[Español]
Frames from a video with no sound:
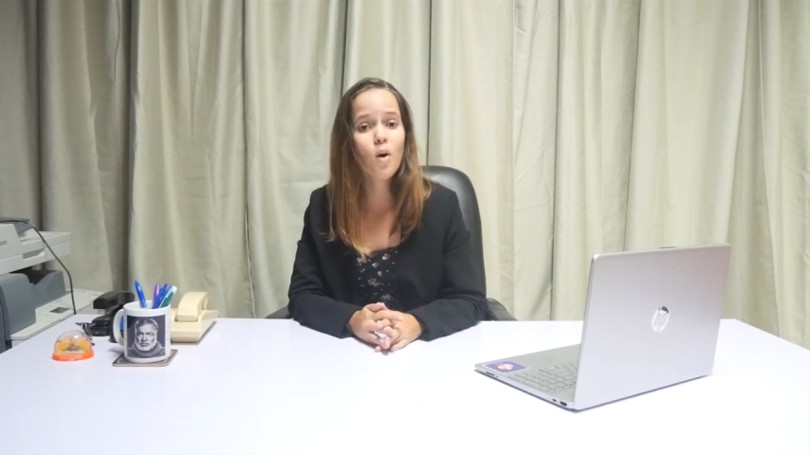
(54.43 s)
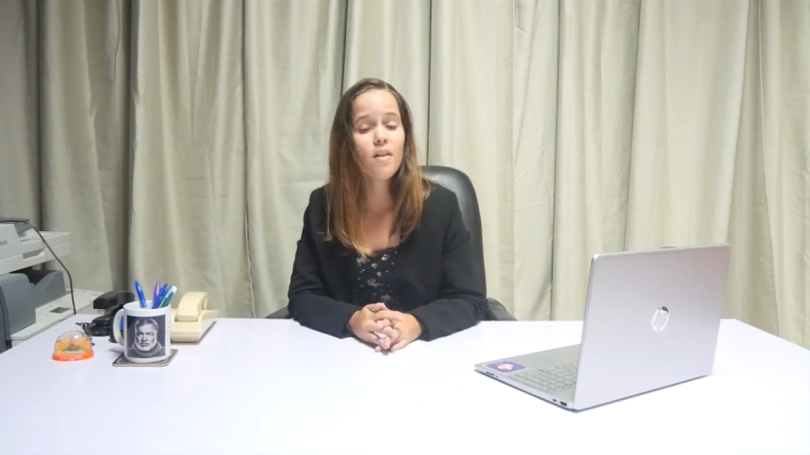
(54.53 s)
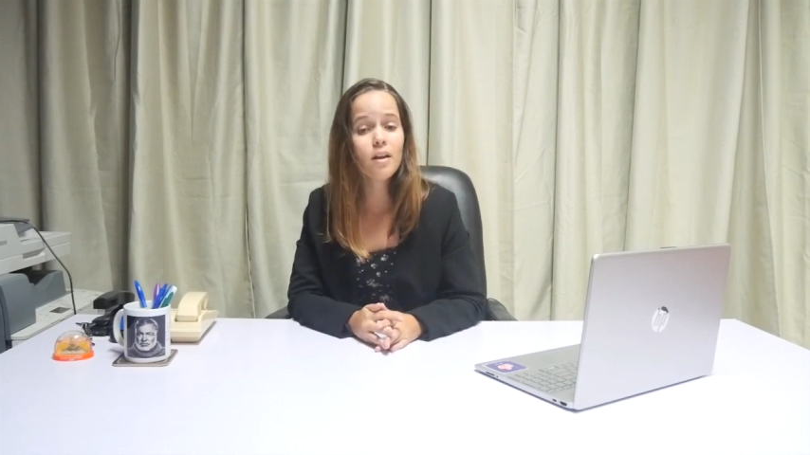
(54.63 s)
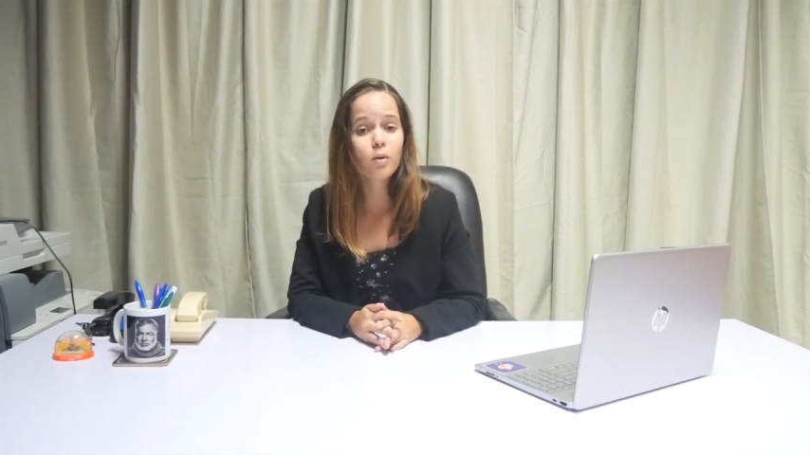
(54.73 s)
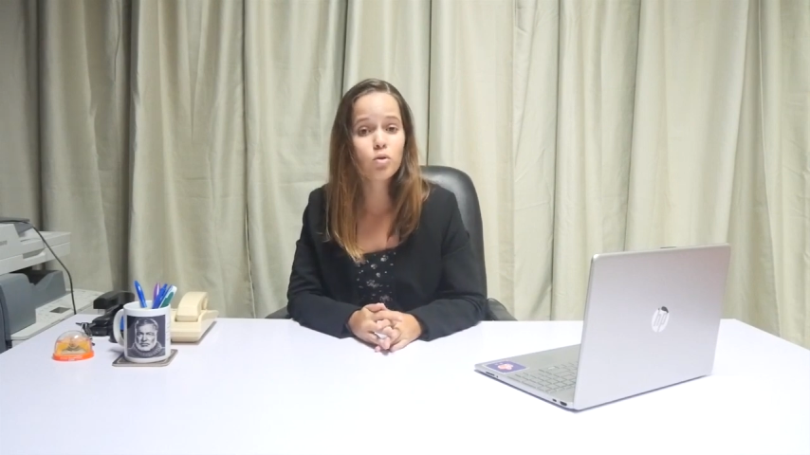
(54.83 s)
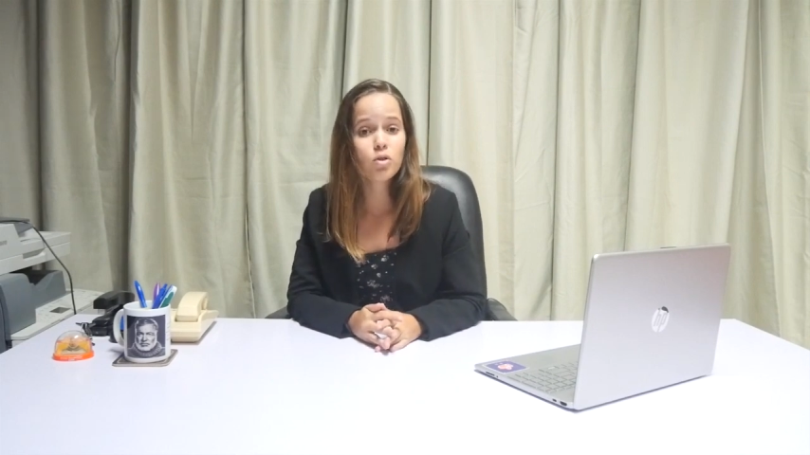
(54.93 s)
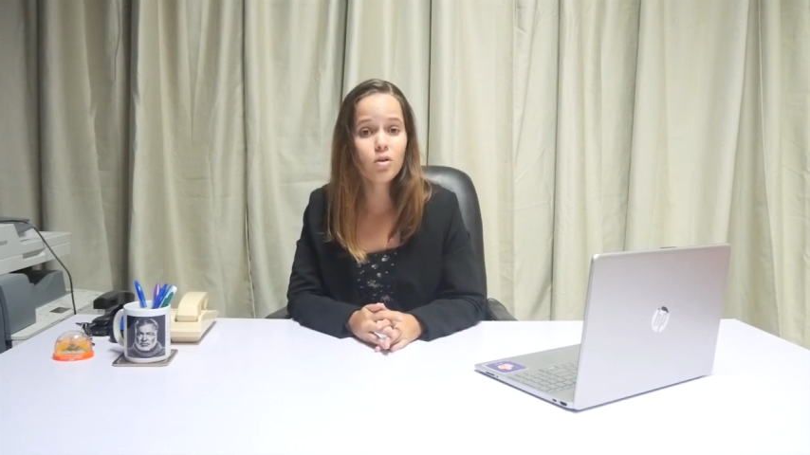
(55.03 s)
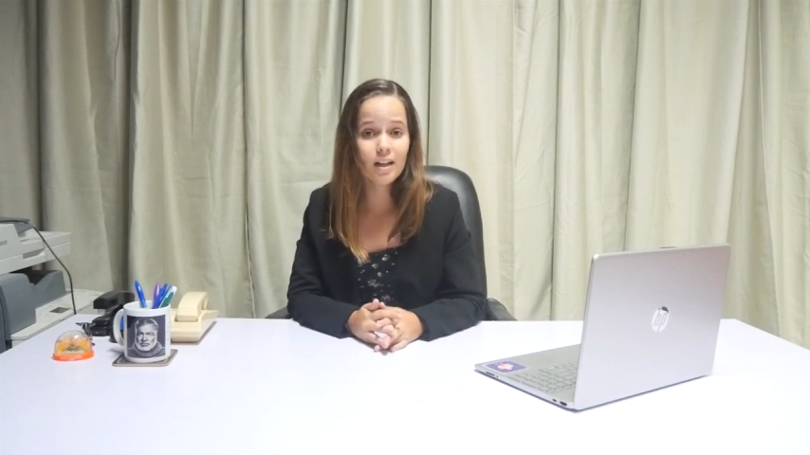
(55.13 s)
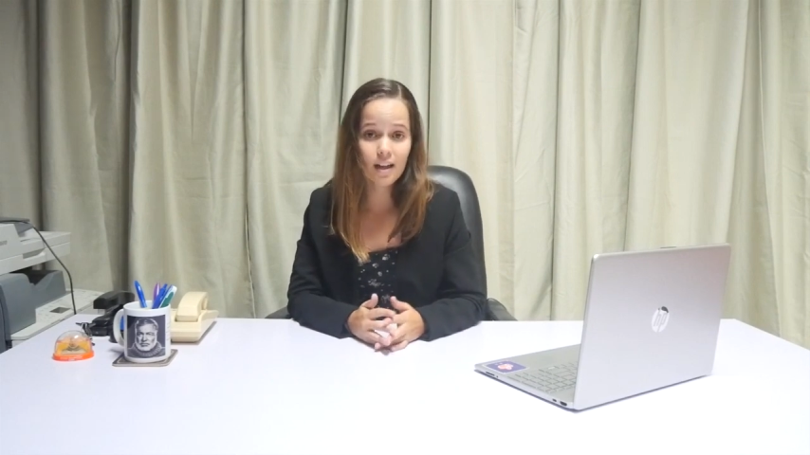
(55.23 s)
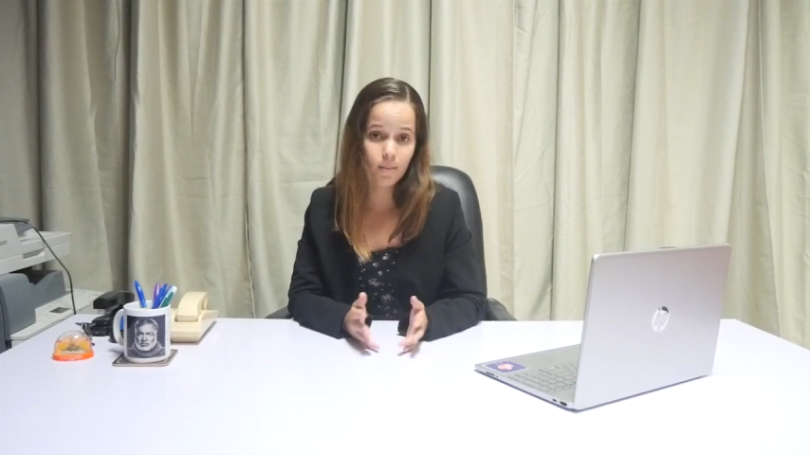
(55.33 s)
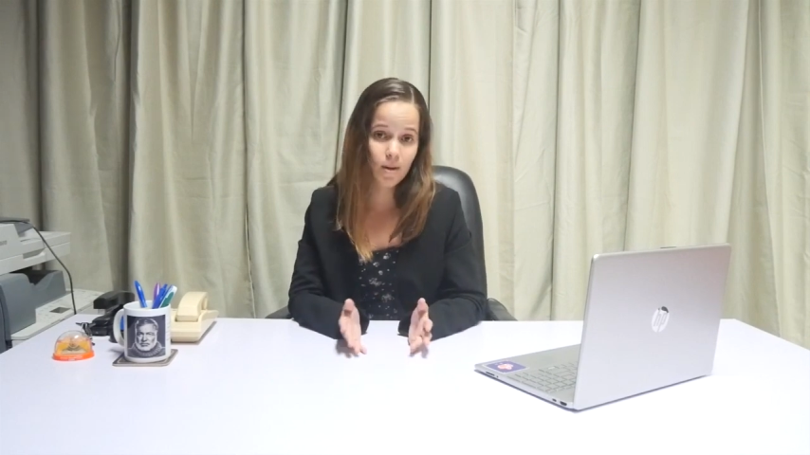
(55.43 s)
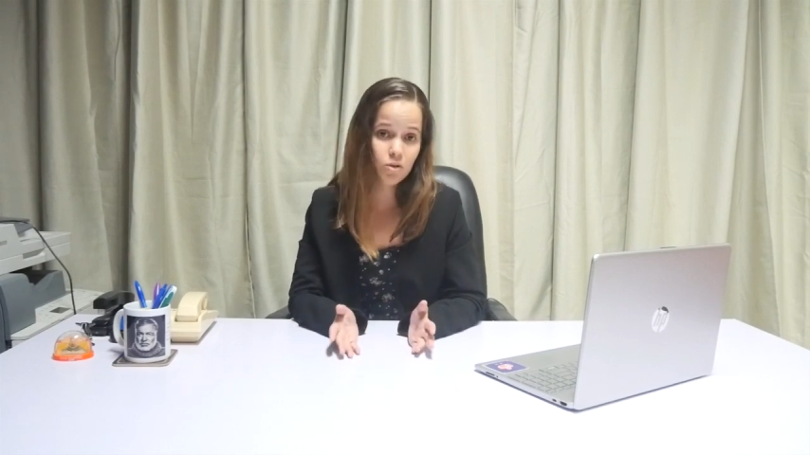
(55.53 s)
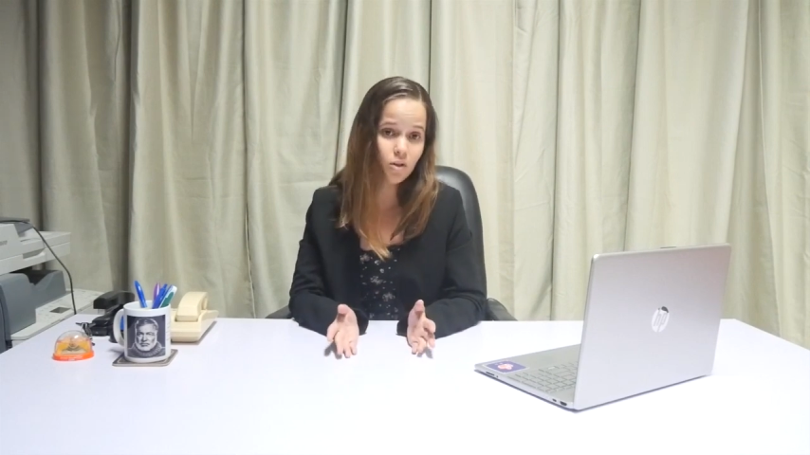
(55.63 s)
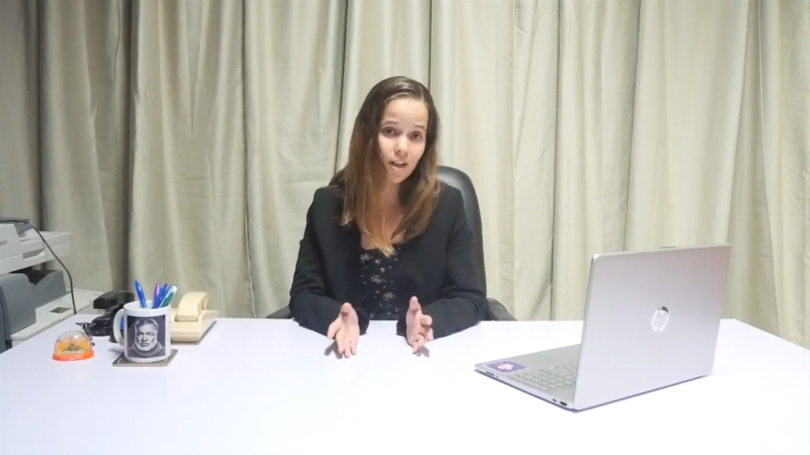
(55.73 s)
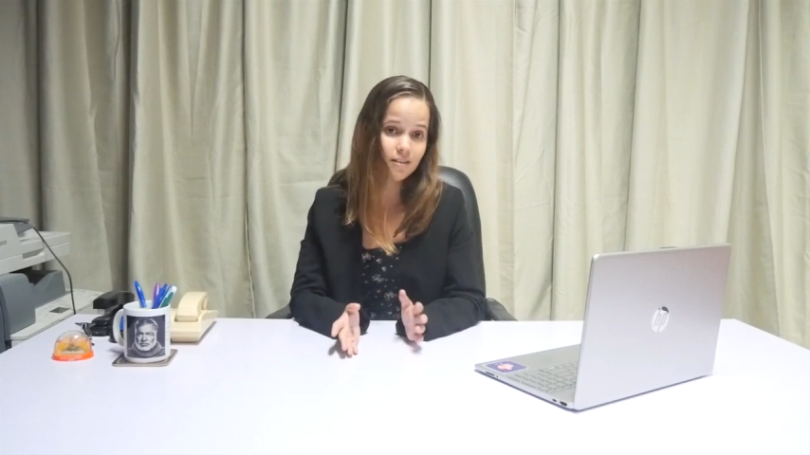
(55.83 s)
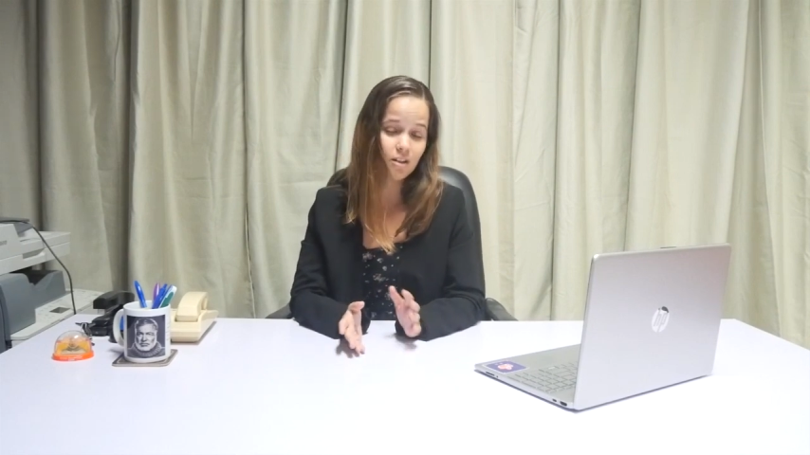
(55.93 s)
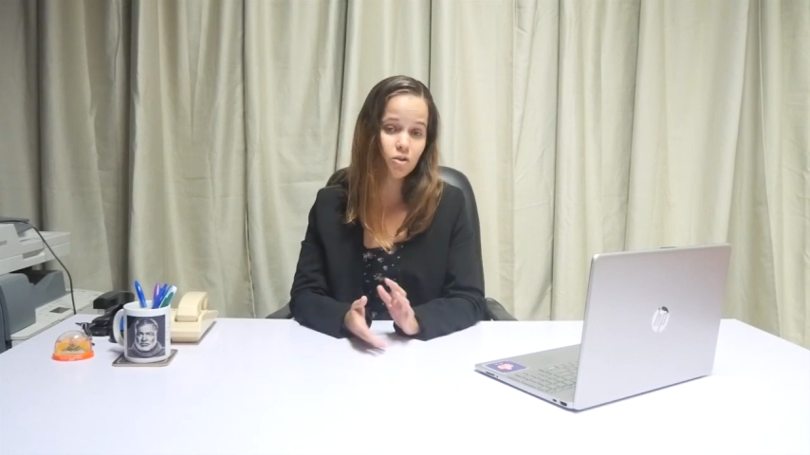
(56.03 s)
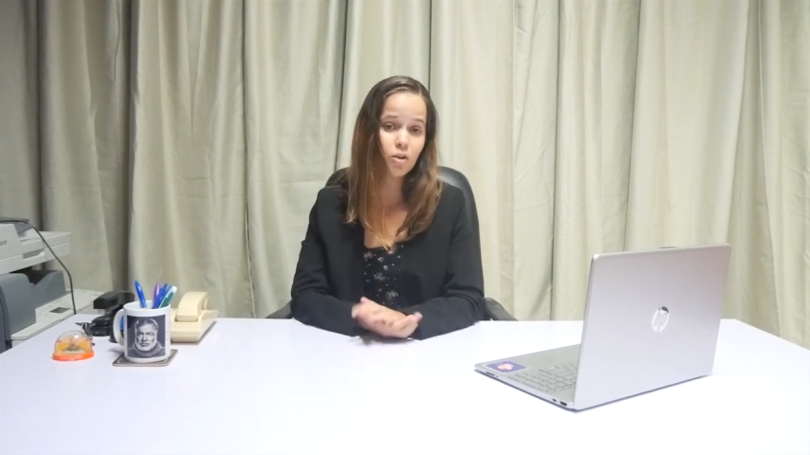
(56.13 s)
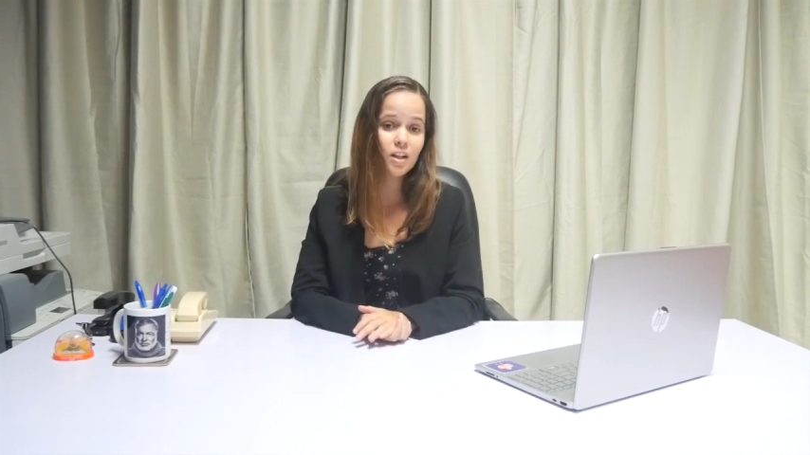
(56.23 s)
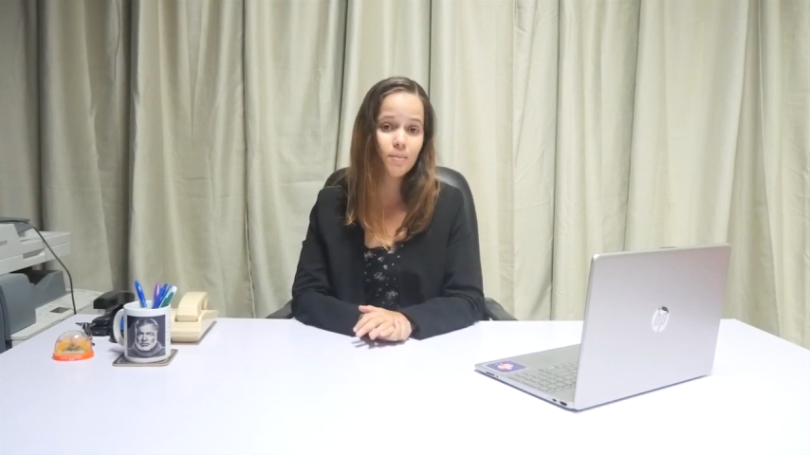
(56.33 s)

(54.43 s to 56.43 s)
juez de ejecución y las demás organizaciones